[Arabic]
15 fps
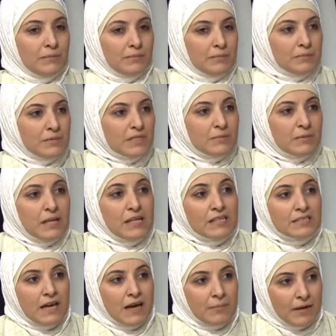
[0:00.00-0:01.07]
بيزيد من
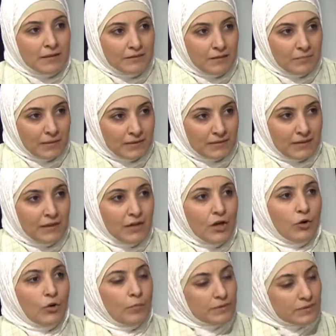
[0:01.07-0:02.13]
التهابات المعده
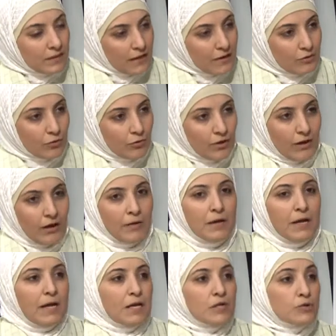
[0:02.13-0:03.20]
وبالتالي القرحه
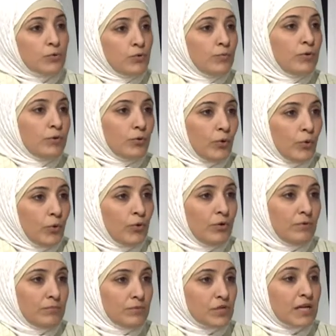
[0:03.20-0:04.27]
شروب الكحول
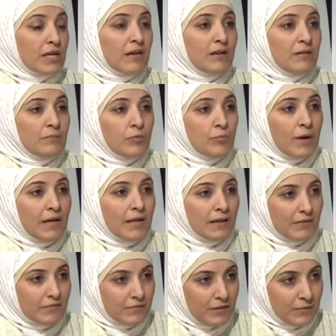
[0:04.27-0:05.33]
بشكل مبالغ
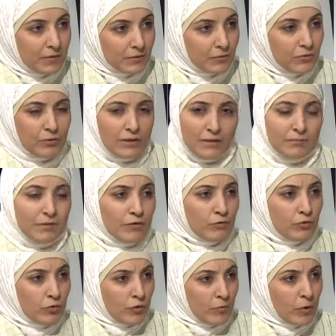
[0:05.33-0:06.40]
فيه برضه احنا بنعرف
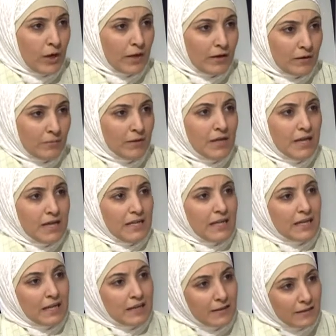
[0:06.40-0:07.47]
انه هو محرم
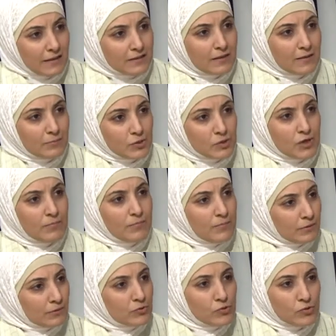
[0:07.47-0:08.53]
لكن للناس اللي بتشرب
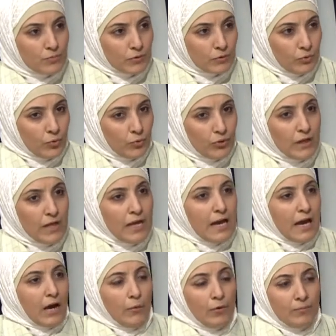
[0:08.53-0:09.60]
برضه شرب الكحول
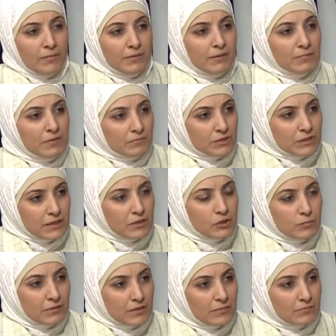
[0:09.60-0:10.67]
اول ما بيتم امتصاصه
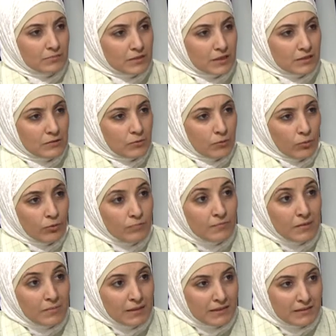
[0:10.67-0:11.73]
بيتم امتصاص الكحول من
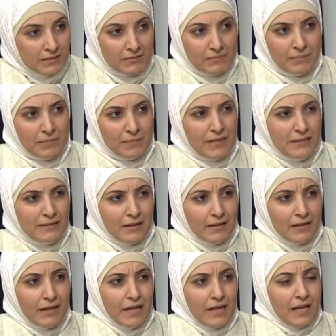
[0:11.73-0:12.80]
المعده
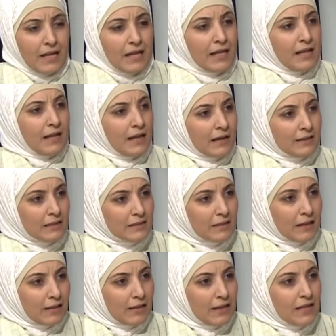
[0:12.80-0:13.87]
بقيه العناصر
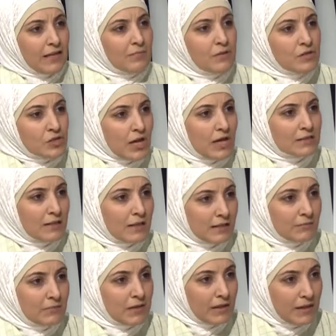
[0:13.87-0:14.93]
الغذائيه بالجهاز الجهاز
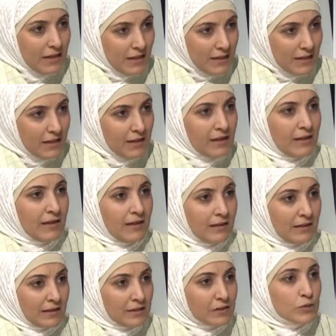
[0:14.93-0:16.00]
الهضمي
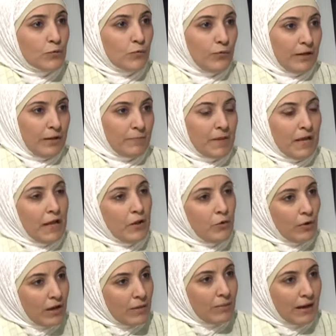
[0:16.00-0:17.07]
السفلي اللي
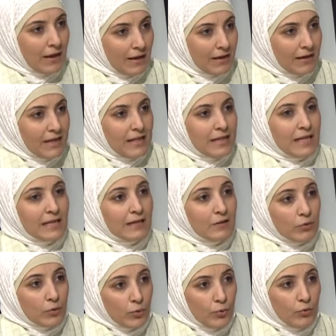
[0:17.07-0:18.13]
هو الامعاء لكن
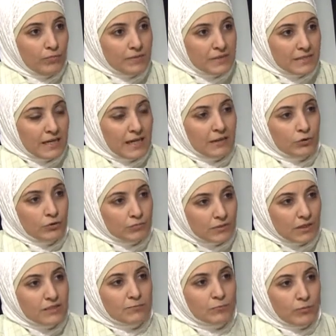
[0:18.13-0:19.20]
الكحول بالذات
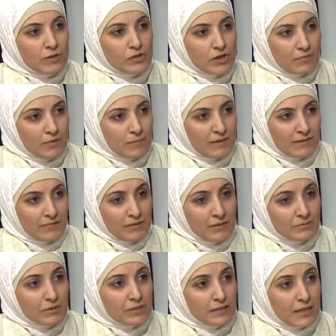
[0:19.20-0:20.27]
يمتص مباشره من المعده
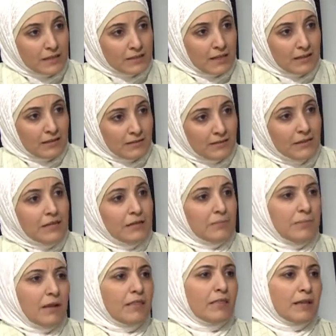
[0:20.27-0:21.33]
فالامتصاص هذا
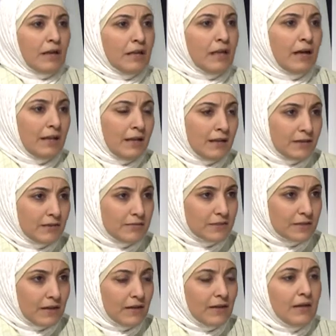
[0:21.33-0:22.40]
بياثر على الخلايا
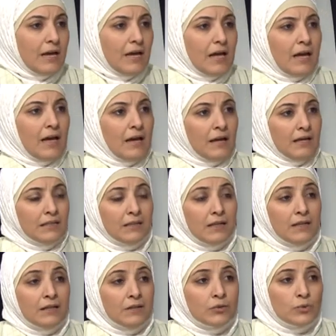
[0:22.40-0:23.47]
نفسها آه،
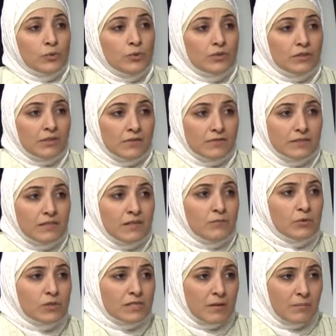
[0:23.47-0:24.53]
عندنا الضغوط النفسيه
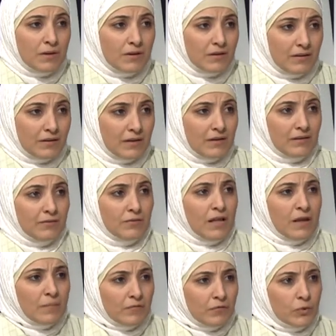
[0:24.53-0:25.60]
المستمره آه،
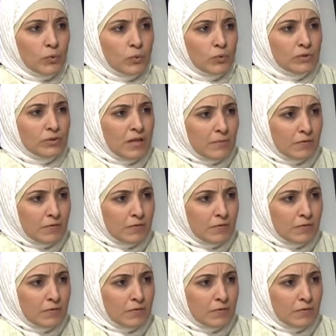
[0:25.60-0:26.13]
دائما في ضغوط دائما